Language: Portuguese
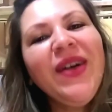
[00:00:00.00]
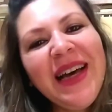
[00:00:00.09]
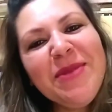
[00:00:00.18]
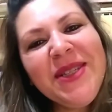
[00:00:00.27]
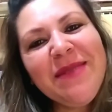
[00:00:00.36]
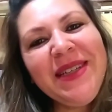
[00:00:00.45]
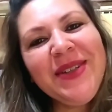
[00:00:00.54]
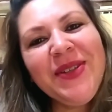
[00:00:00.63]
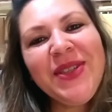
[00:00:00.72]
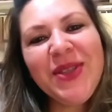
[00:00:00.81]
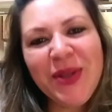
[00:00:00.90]
Olá, meus
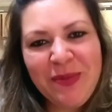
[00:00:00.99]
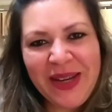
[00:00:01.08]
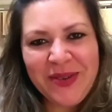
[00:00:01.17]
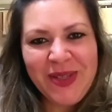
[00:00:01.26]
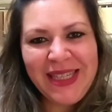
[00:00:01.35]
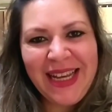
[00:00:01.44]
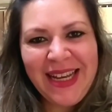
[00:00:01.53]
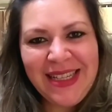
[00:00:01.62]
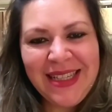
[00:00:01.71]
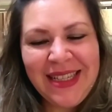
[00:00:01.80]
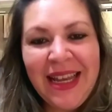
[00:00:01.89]
amigos, tudo bem com
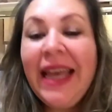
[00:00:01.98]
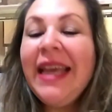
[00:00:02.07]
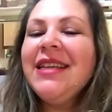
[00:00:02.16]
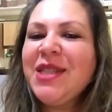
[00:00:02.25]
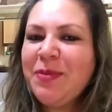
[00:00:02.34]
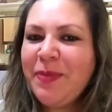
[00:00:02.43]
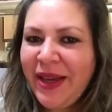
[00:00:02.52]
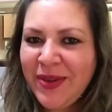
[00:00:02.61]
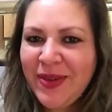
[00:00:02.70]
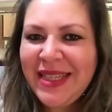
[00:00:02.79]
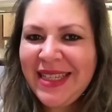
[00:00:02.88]
vocês?
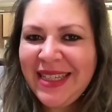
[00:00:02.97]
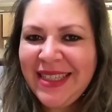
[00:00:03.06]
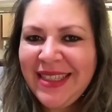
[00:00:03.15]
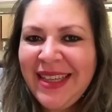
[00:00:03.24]
Espero que sim.